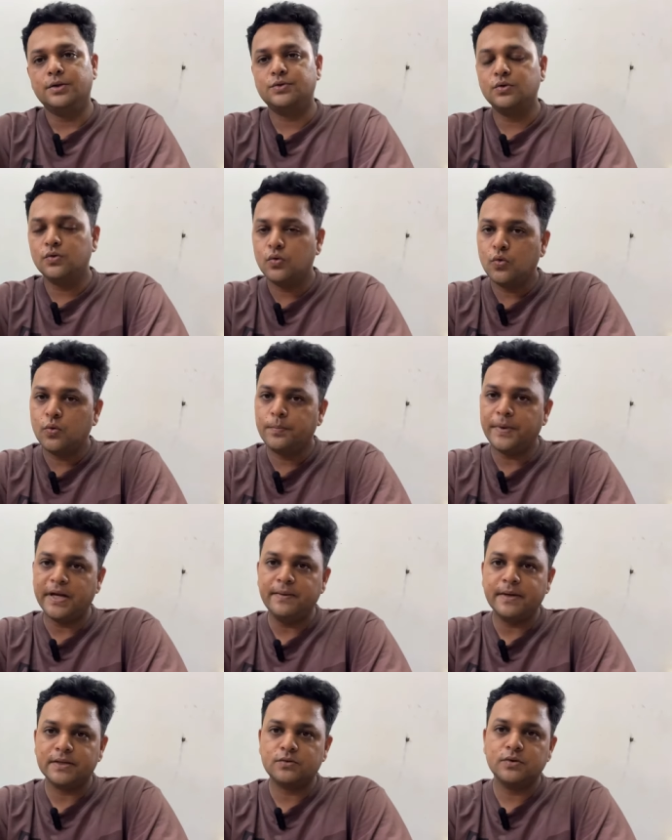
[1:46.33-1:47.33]
तो
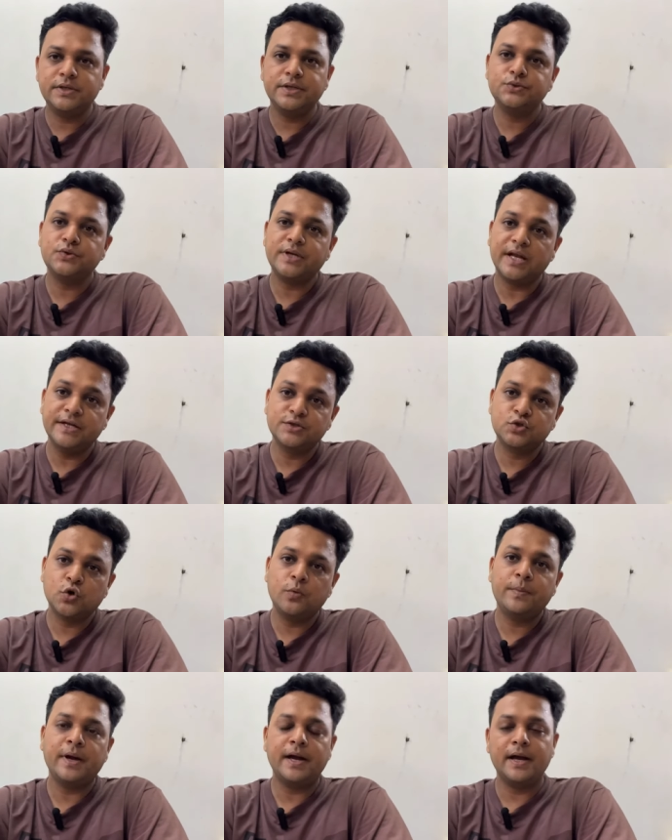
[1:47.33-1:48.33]
पहली बात तो ये जो
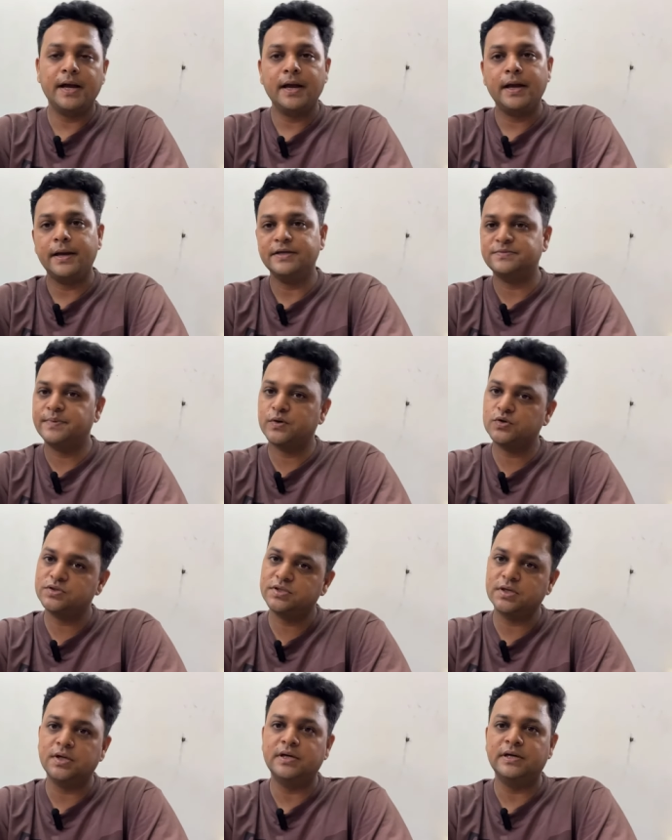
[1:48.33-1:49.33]
टेलीस्कोप है इसमें
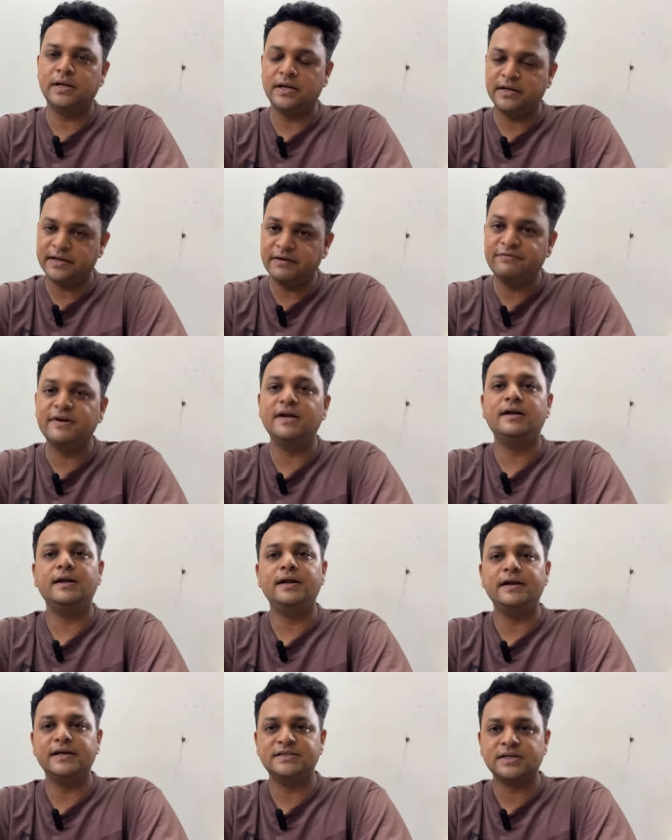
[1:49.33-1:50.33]
कुछ
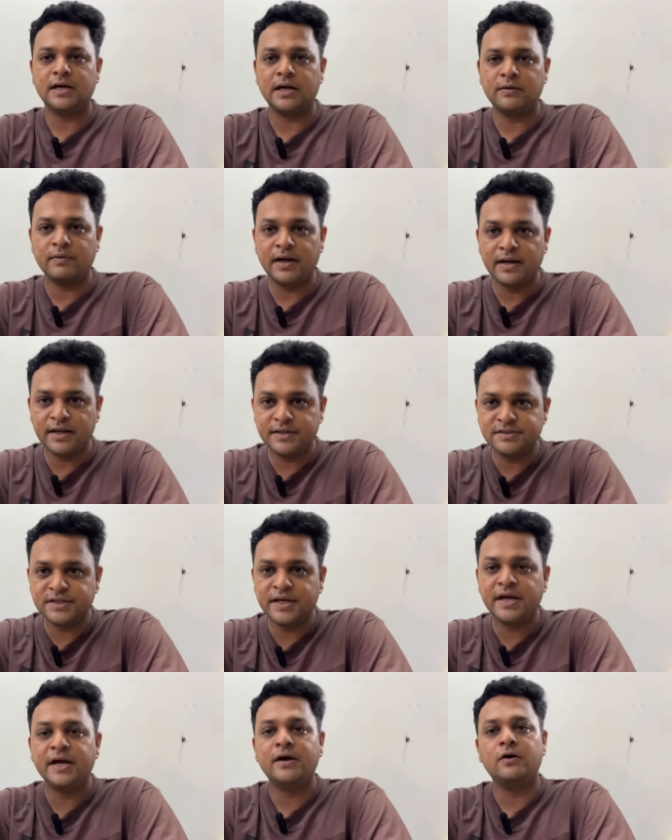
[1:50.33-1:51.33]
डेफिनेटली डिसएडवांटेज
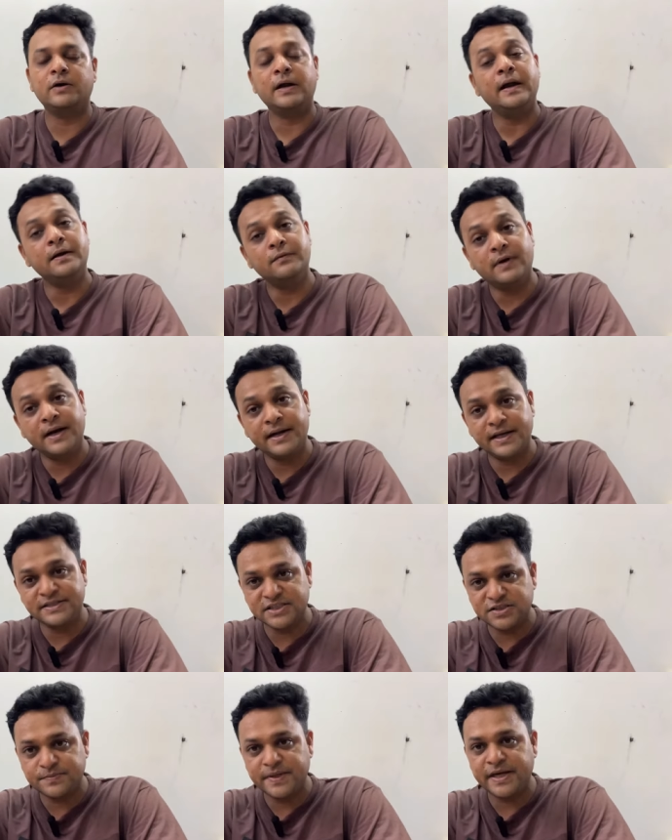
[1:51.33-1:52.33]
है और
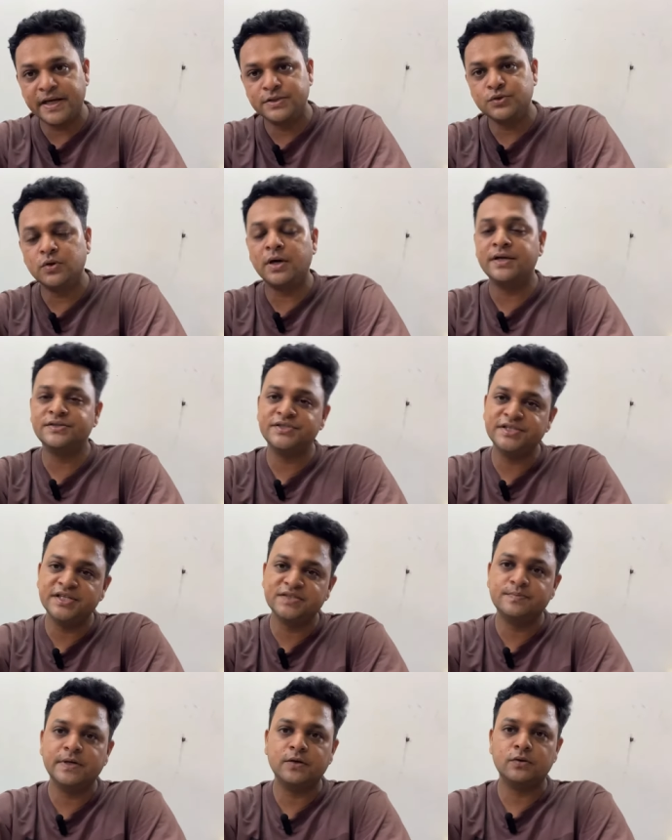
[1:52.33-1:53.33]
एडवांटेजेस भी है जो हर
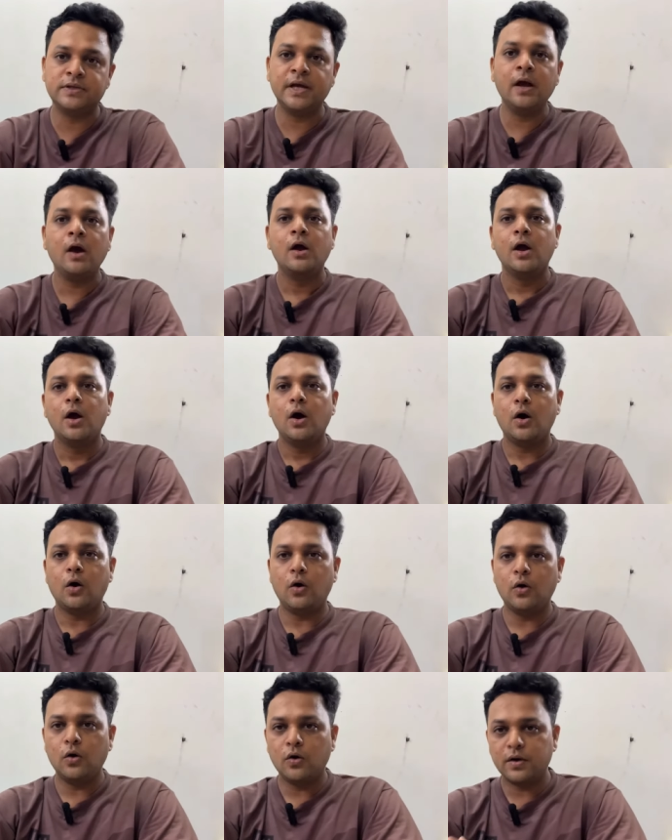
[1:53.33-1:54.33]
चीज़ में होते हैं
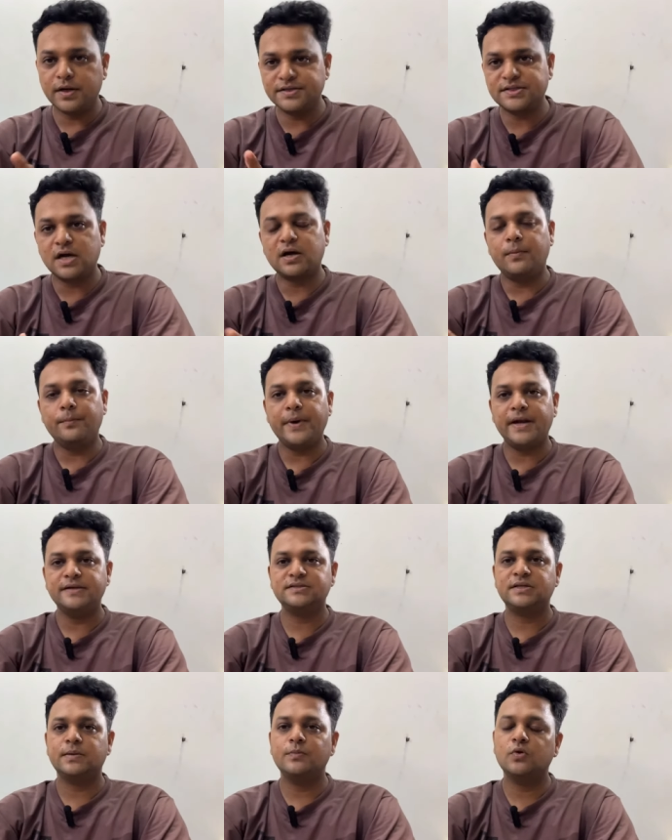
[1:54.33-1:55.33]
और इसका
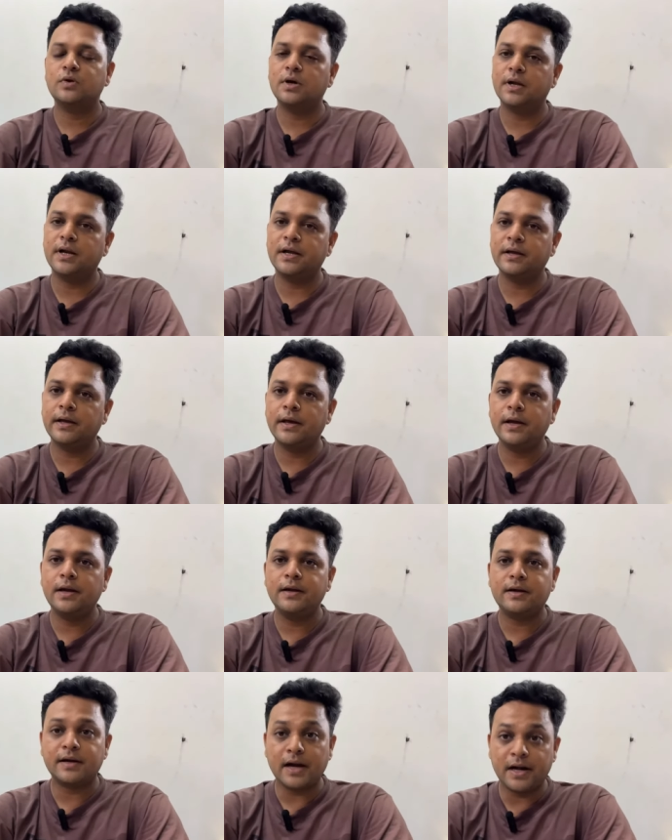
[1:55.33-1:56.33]
कंपैरिजन हम लोग
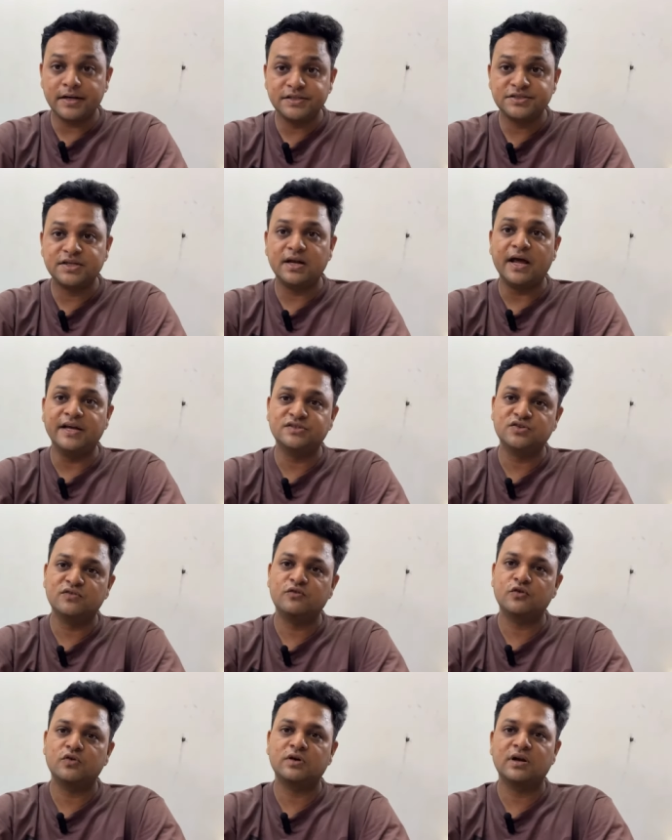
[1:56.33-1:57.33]
करेंगे ट्रेडिशनल
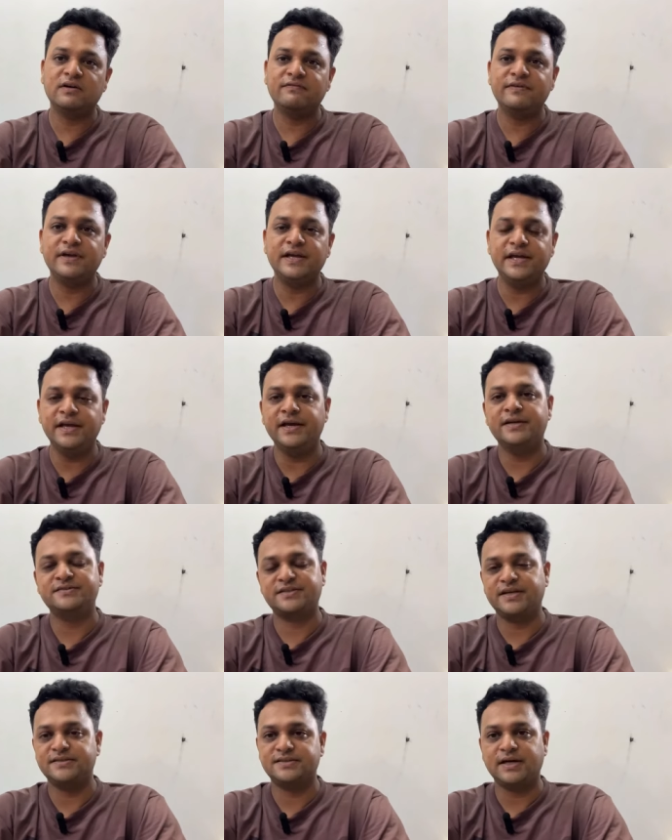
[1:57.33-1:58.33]
एस्ट्रोफोटोग्राफी
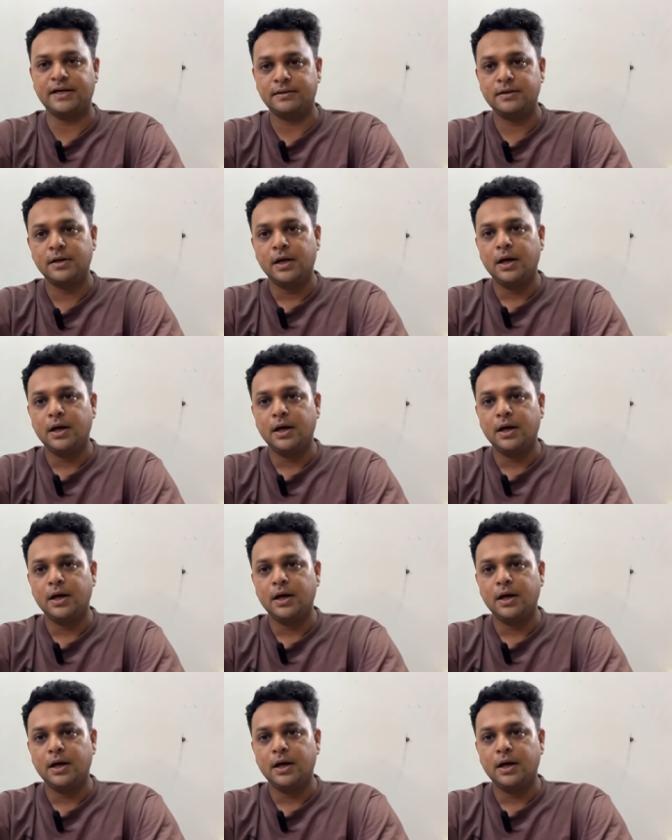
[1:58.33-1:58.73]
गियर्स के साथ